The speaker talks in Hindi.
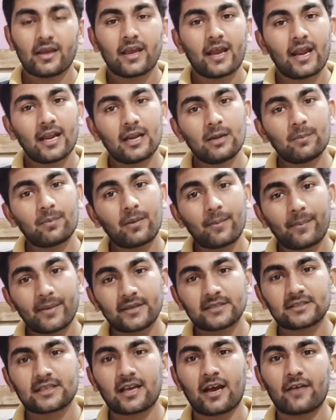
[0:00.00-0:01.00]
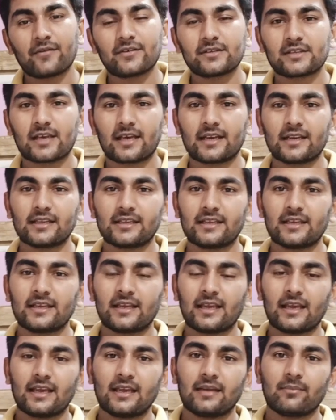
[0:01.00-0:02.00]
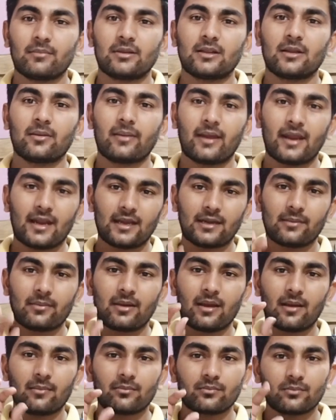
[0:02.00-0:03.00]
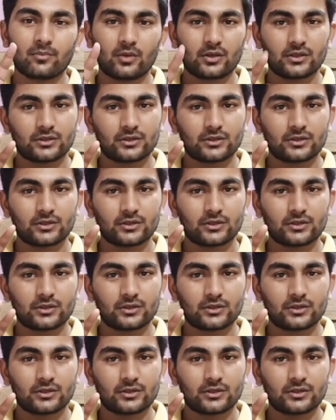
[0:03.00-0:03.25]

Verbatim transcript: हैंड पपेट्स काफ़ी सारी दी हैं मतलब हैंड में हम